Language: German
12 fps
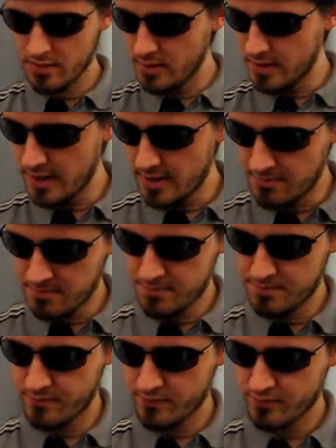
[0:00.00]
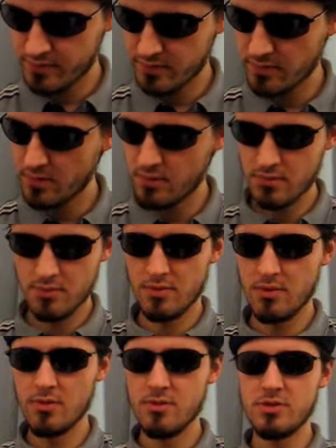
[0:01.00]
Ähm,
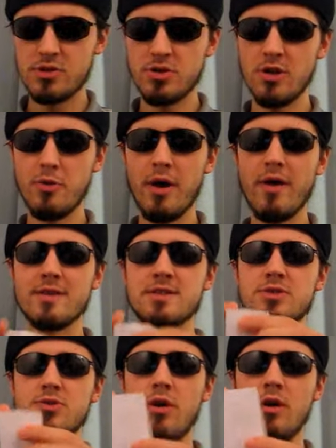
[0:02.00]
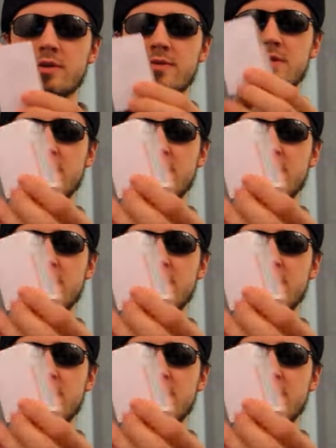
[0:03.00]
die Schauen normalerweise so aus, wenn